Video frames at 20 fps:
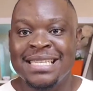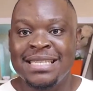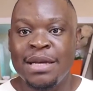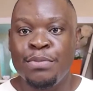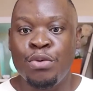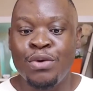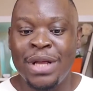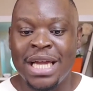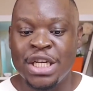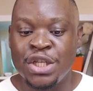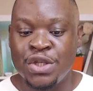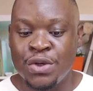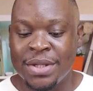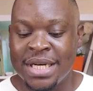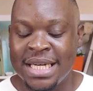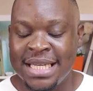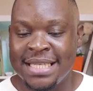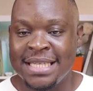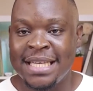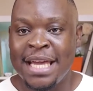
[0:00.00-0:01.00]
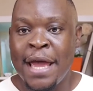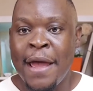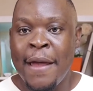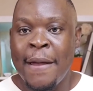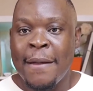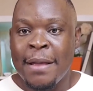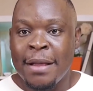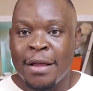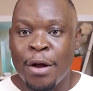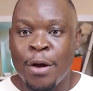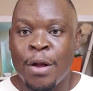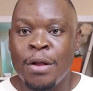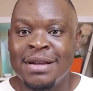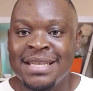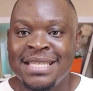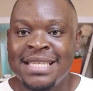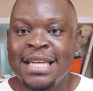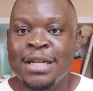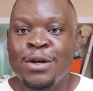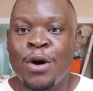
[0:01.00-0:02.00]
ça, c'est pour les juristes
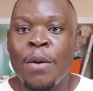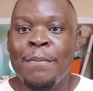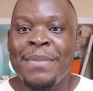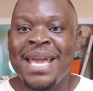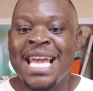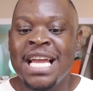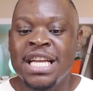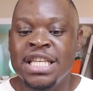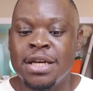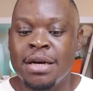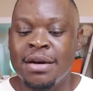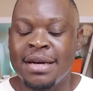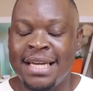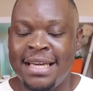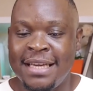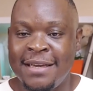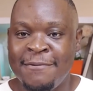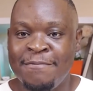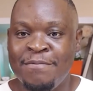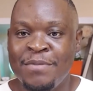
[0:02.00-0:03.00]
le site comme eJury